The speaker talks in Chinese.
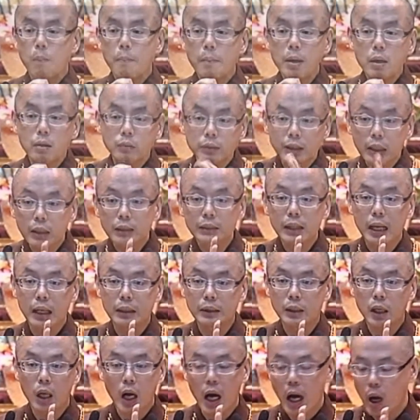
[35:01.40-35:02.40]
若没有灯塔
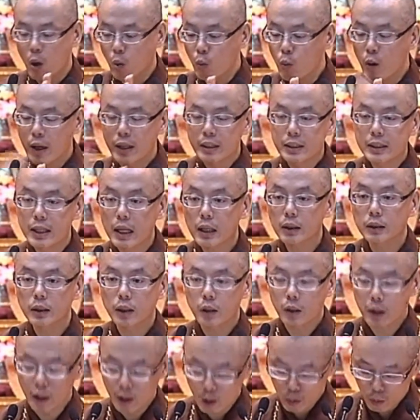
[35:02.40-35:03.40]
的话，晚上
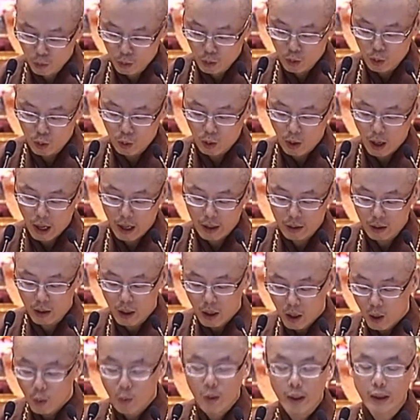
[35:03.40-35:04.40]
的那个渔船
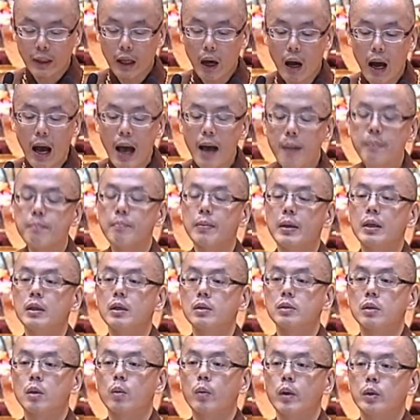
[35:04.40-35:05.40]
回到岸边
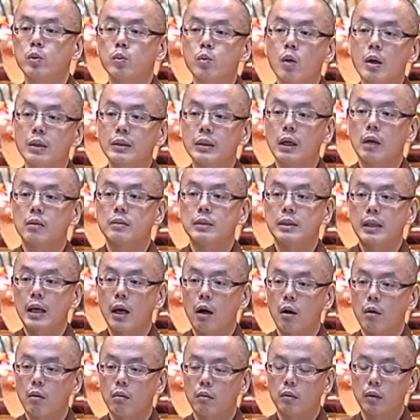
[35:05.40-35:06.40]
的时候会撞到
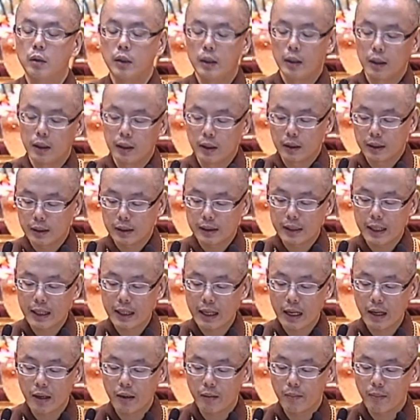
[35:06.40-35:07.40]
礁。再
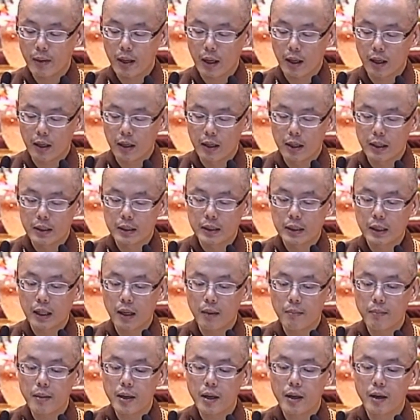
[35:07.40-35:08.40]
看一遍，
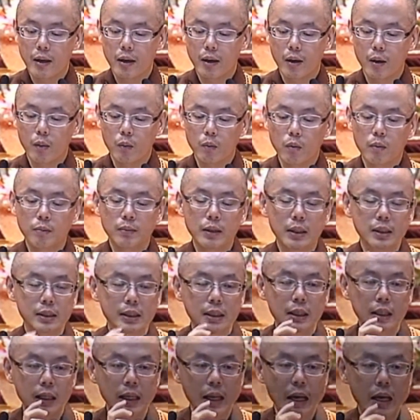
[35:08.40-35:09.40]
前面我们的
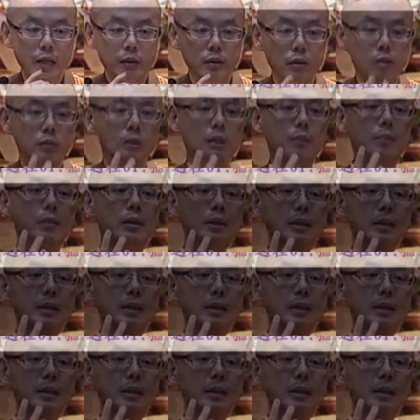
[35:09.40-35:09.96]
心量就这